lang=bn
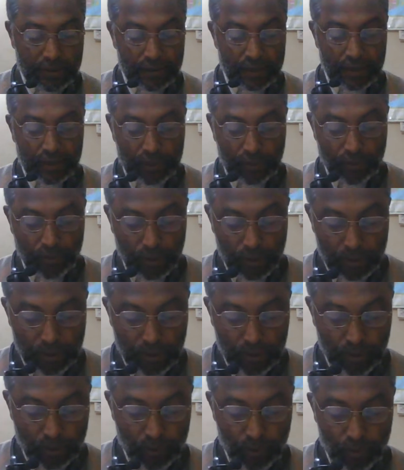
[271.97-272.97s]
সেনাবাহিনী
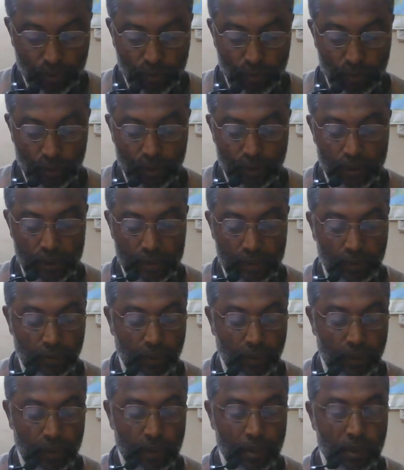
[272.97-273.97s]
এই দুর্বল হয়ে
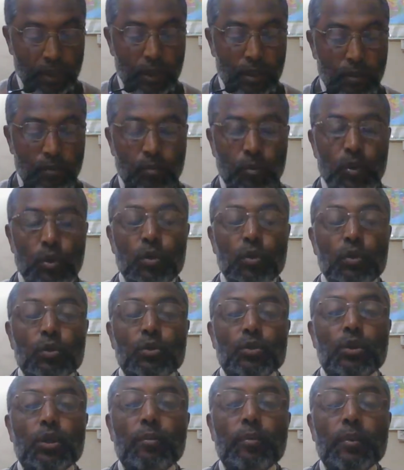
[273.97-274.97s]
যাওয়া মোগল
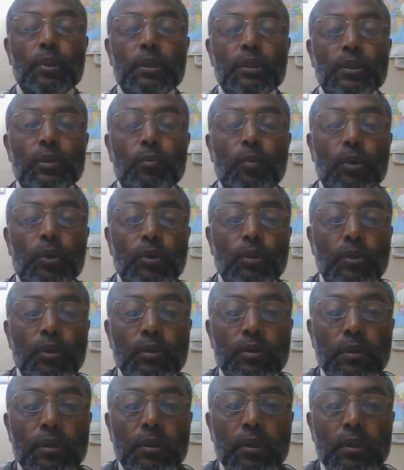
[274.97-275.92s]
সাম্রাজ্যের পতন